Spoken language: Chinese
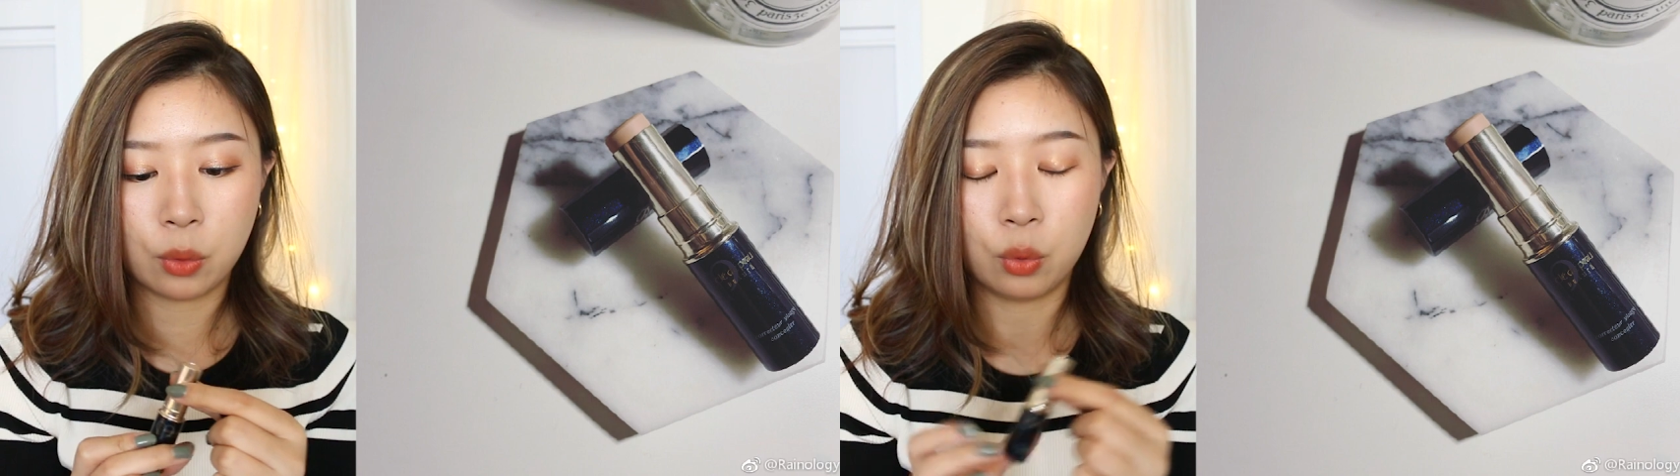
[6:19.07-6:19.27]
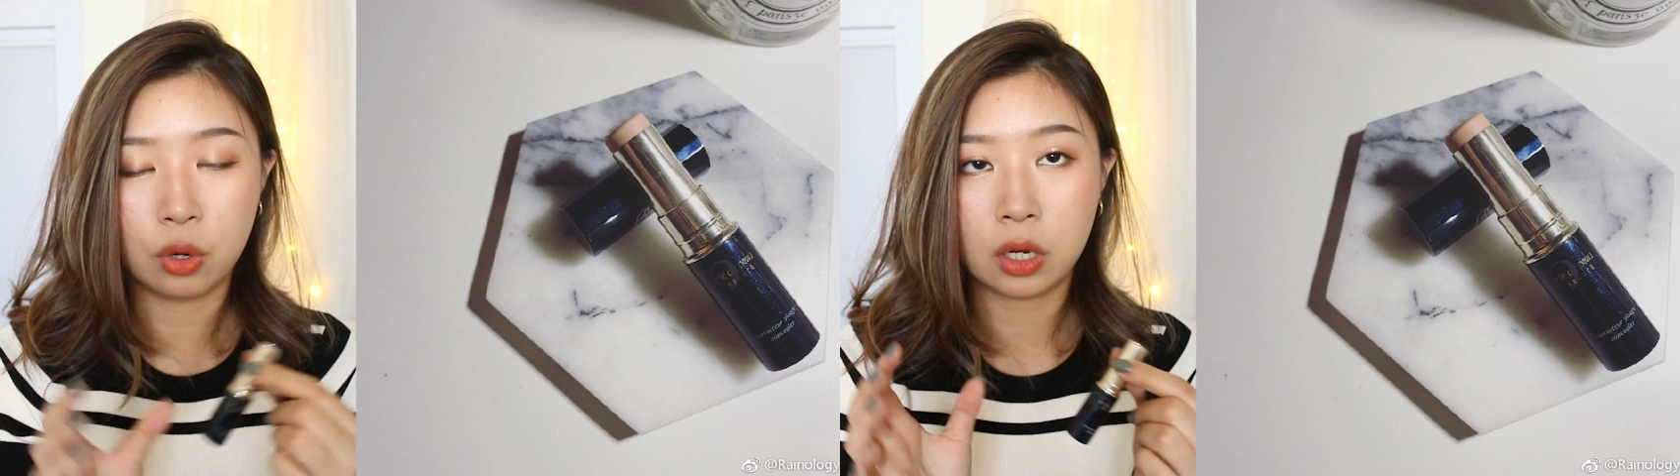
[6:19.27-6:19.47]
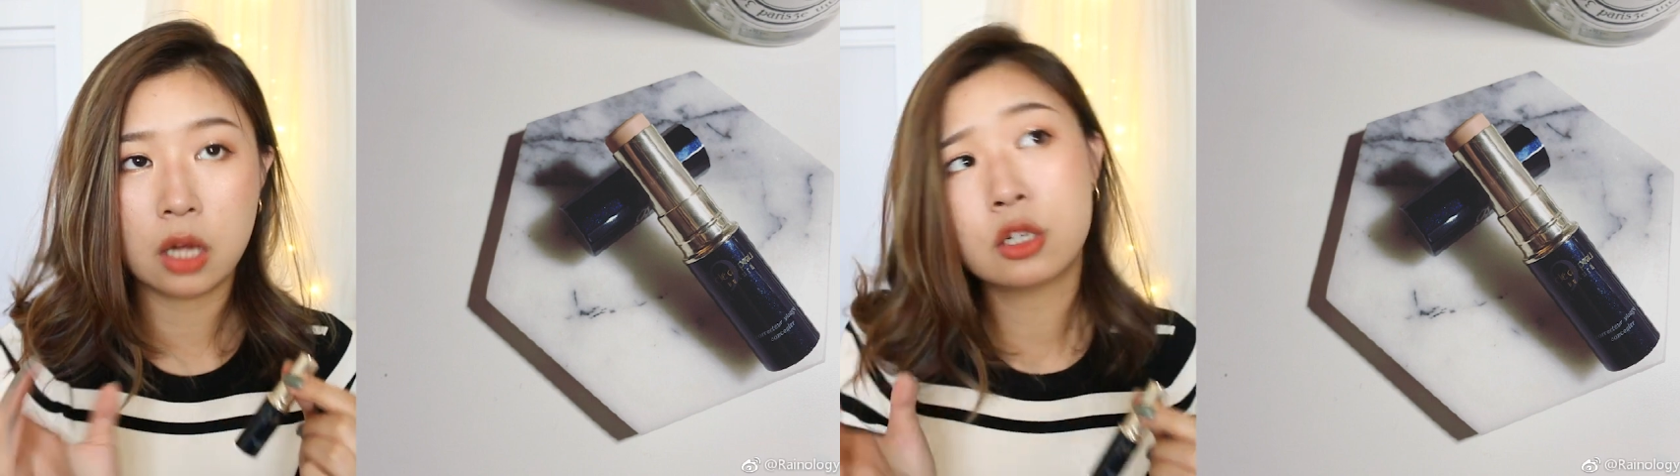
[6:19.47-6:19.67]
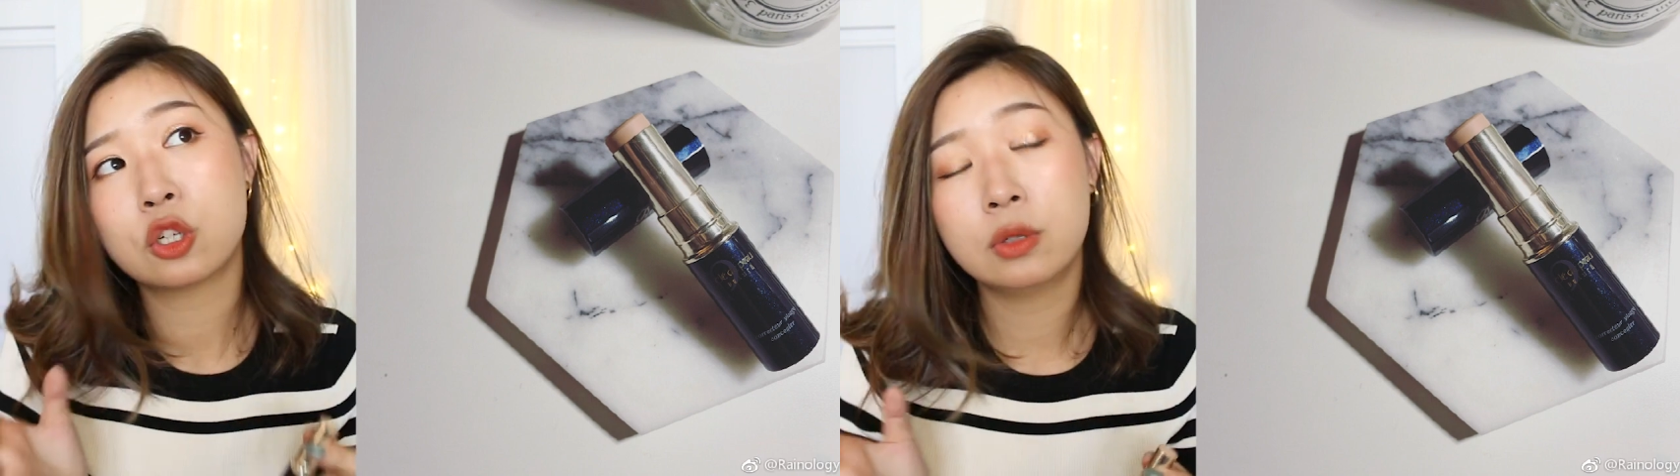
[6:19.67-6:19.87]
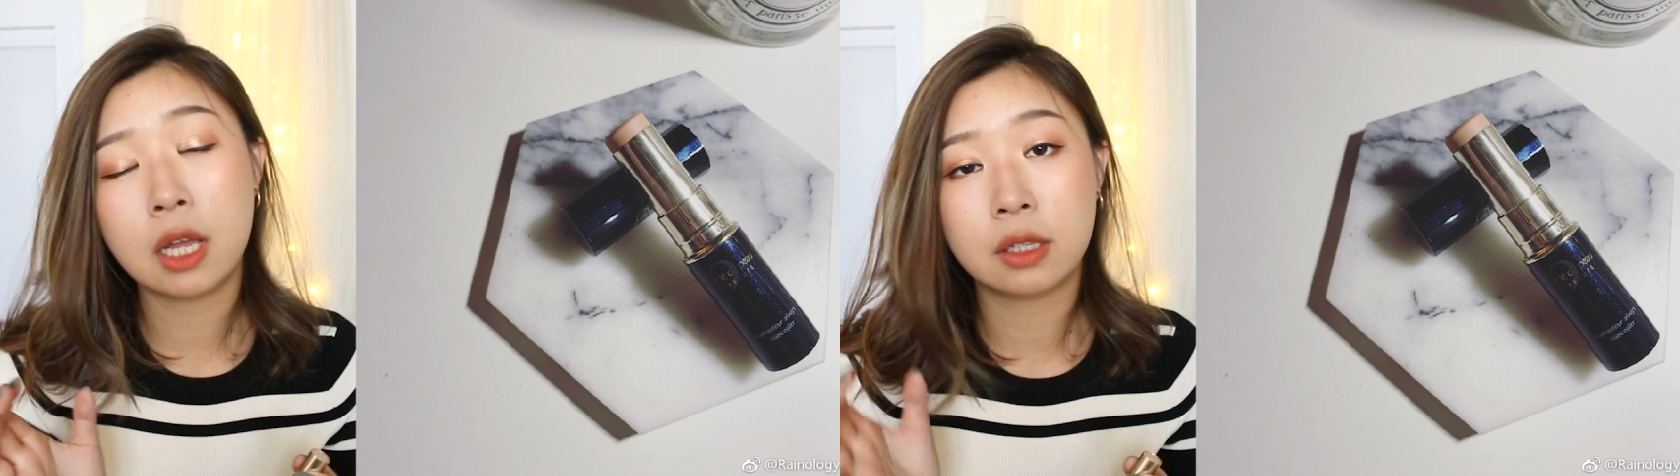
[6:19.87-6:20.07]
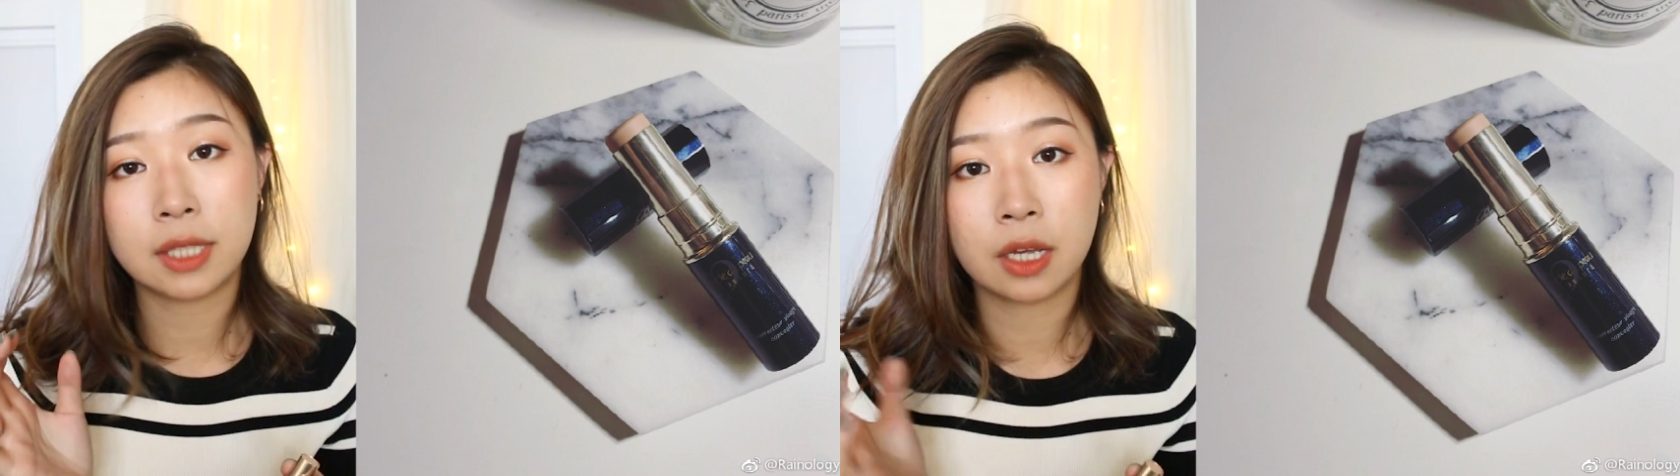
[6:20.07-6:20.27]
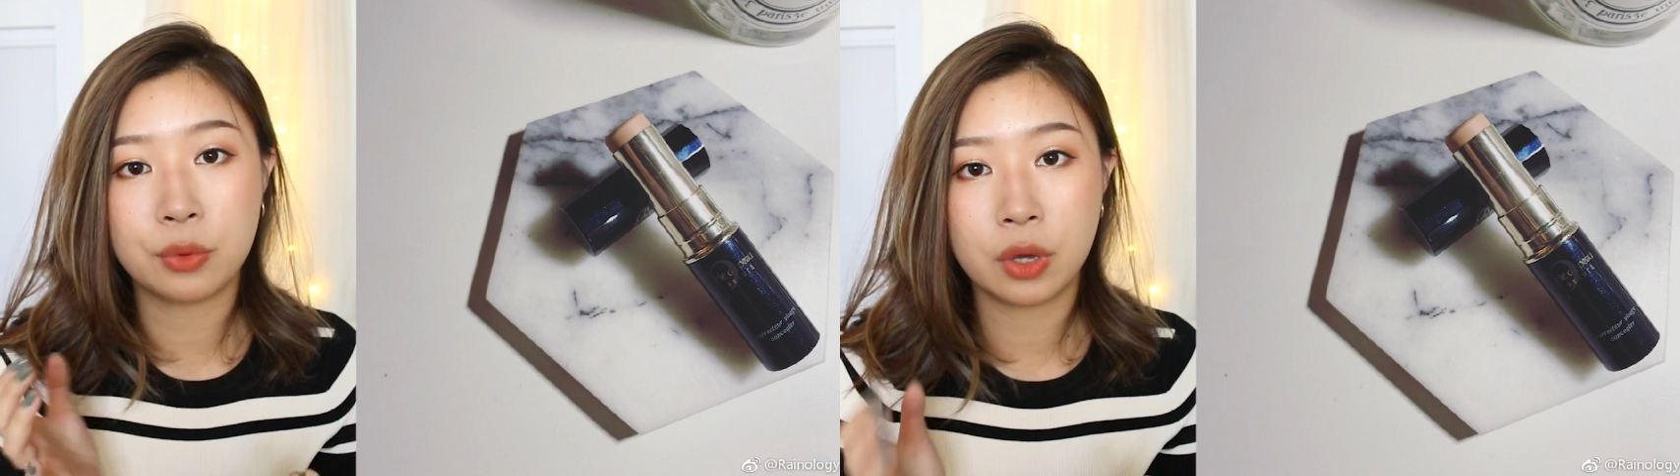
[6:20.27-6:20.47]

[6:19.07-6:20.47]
我刚收到的那个